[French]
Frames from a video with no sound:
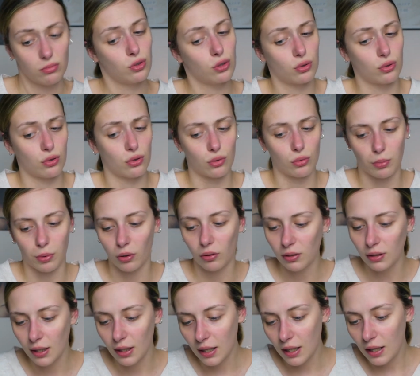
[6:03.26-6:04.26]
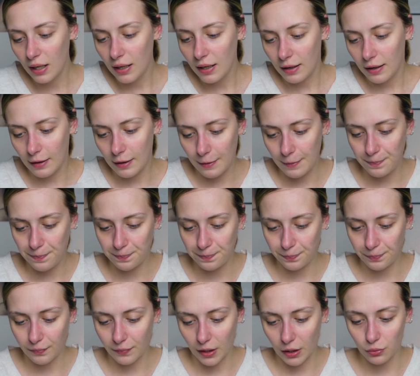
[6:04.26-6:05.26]
de ce que je comprends.
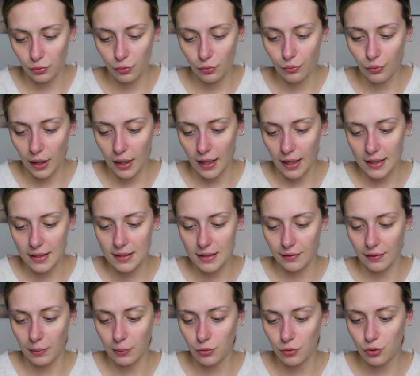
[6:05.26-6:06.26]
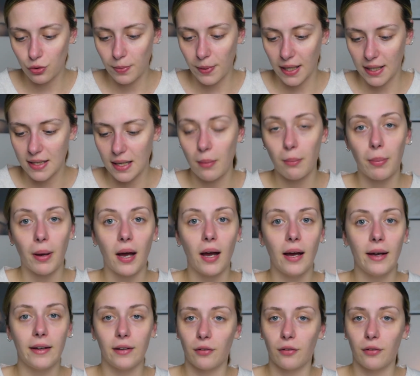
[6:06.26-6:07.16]
donc voilà, c'est vraiment super sympa.